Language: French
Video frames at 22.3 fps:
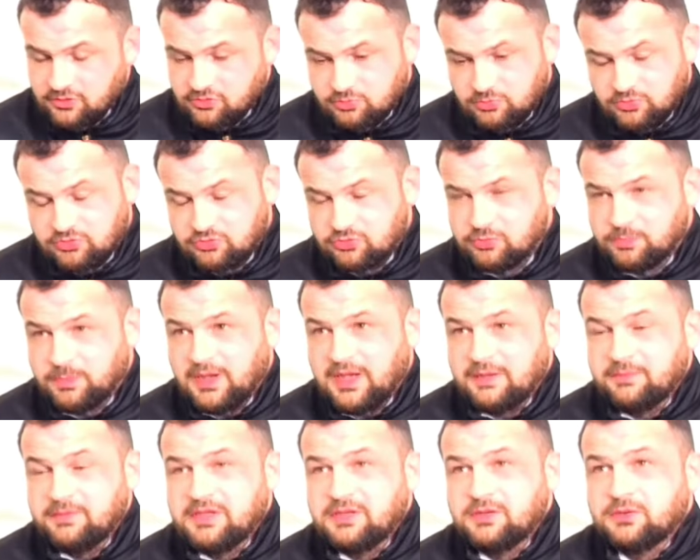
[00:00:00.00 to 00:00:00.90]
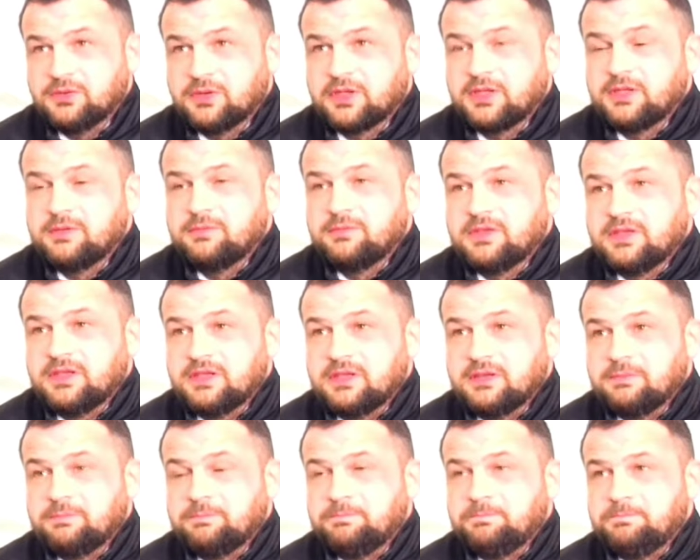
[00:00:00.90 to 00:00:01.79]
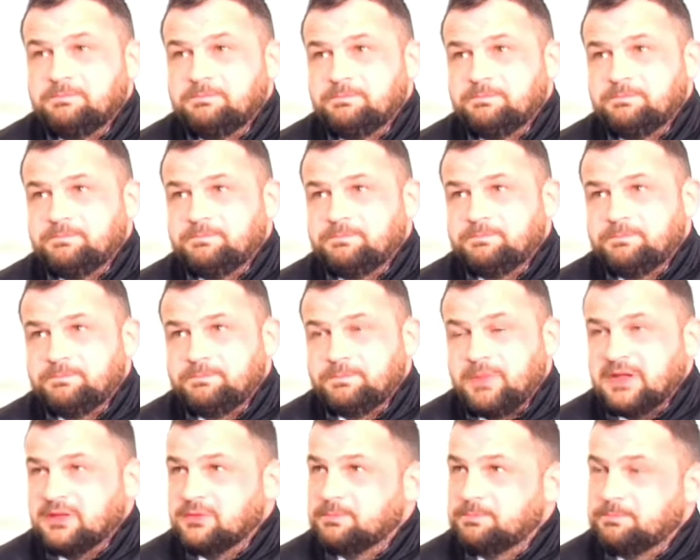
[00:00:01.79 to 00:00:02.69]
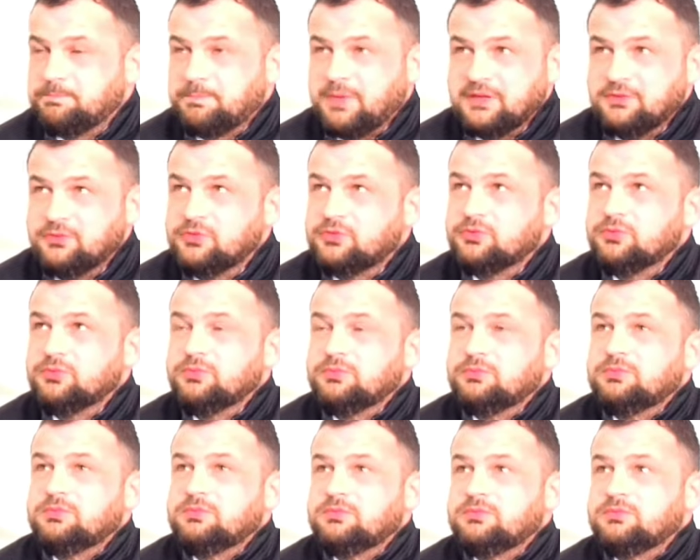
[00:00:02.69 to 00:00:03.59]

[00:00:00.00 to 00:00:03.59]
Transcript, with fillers: je me suis pas amélioré, mais pas, pas du tout.